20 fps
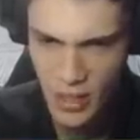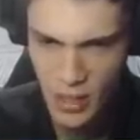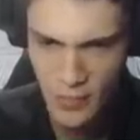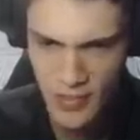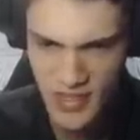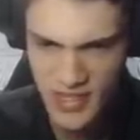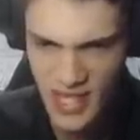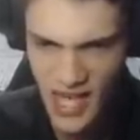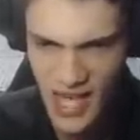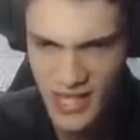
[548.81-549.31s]
no
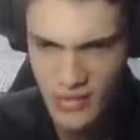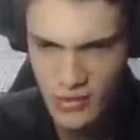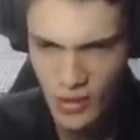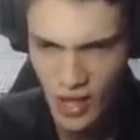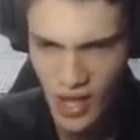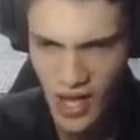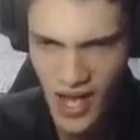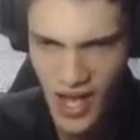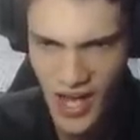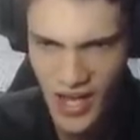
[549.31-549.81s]
blindado.
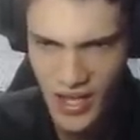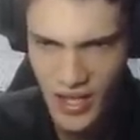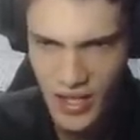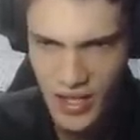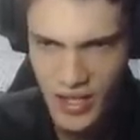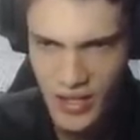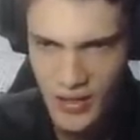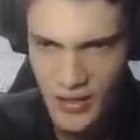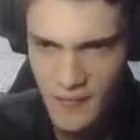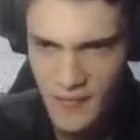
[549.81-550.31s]
Ai.
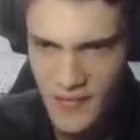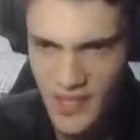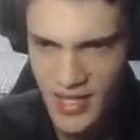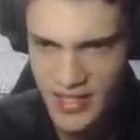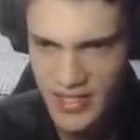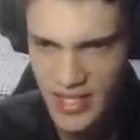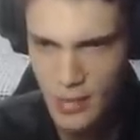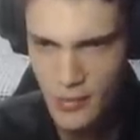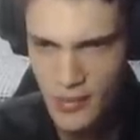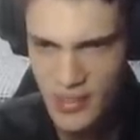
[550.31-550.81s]

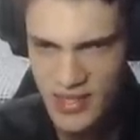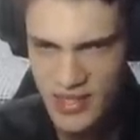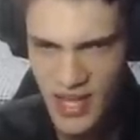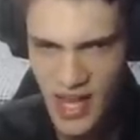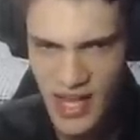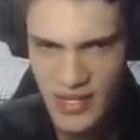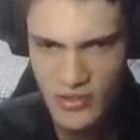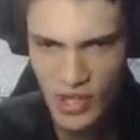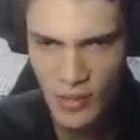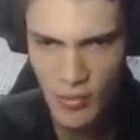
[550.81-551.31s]
Entra no
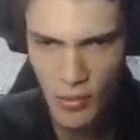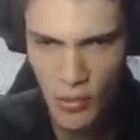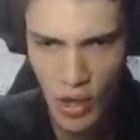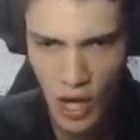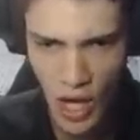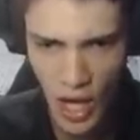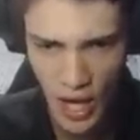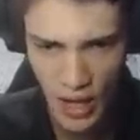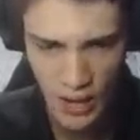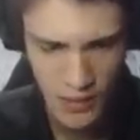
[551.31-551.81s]
blindado, sua
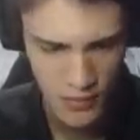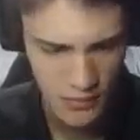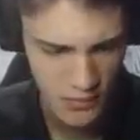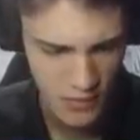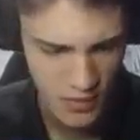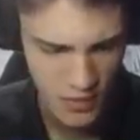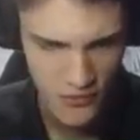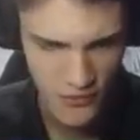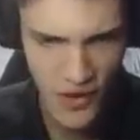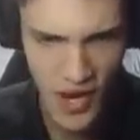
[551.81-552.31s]
burra.
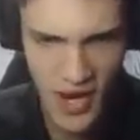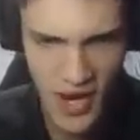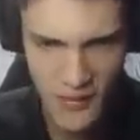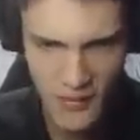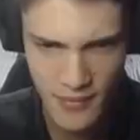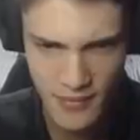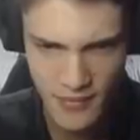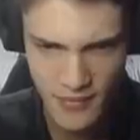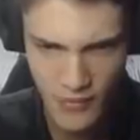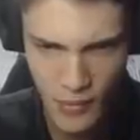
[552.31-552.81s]
Vai.
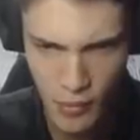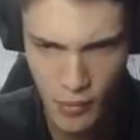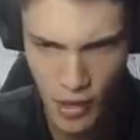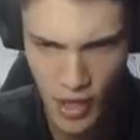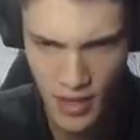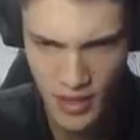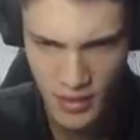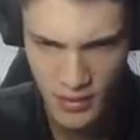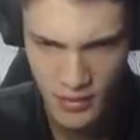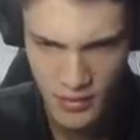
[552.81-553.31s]

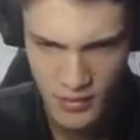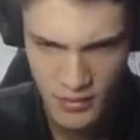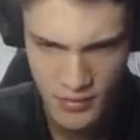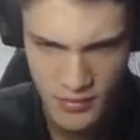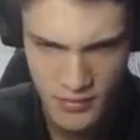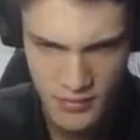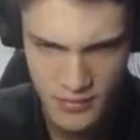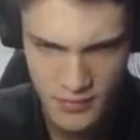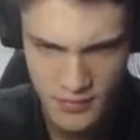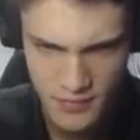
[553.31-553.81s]
Vambora.
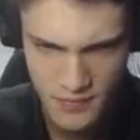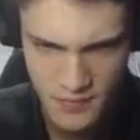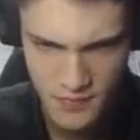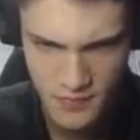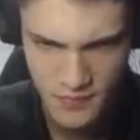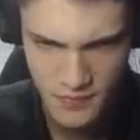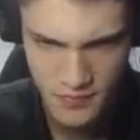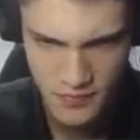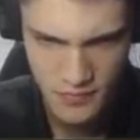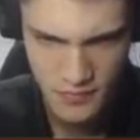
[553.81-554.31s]
Socorro.
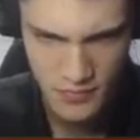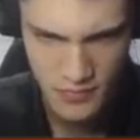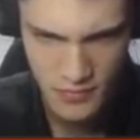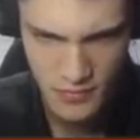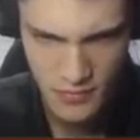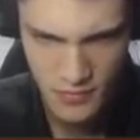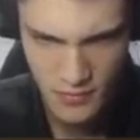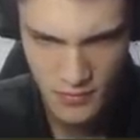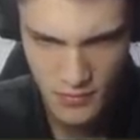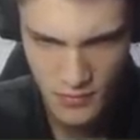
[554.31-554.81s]

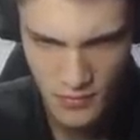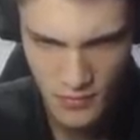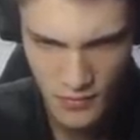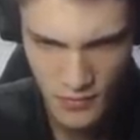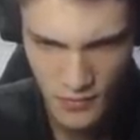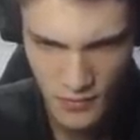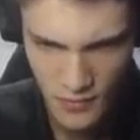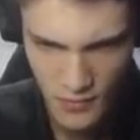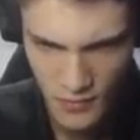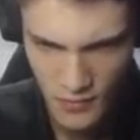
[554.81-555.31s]
Tava tentando
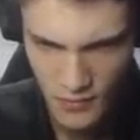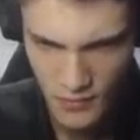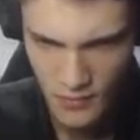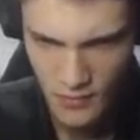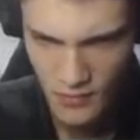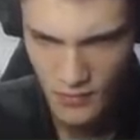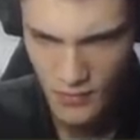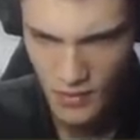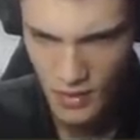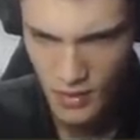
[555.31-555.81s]
pegar aqui minha
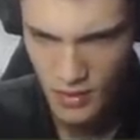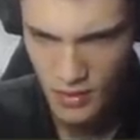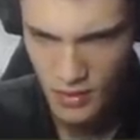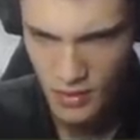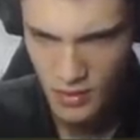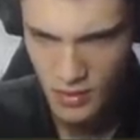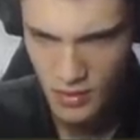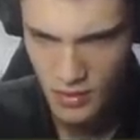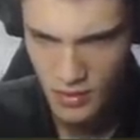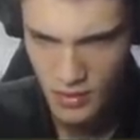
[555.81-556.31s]
arma, tava
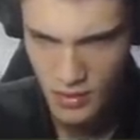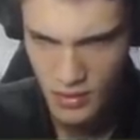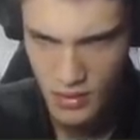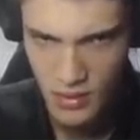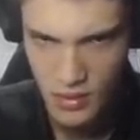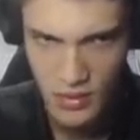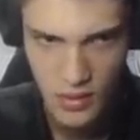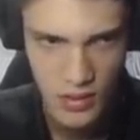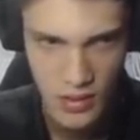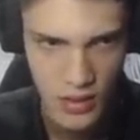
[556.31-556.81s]
preso.
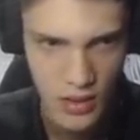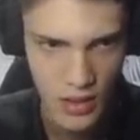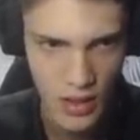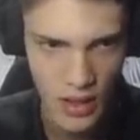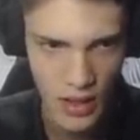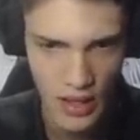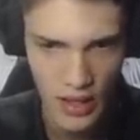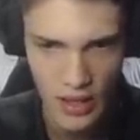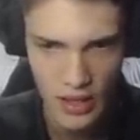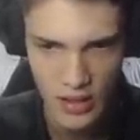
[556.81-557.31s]
Ah.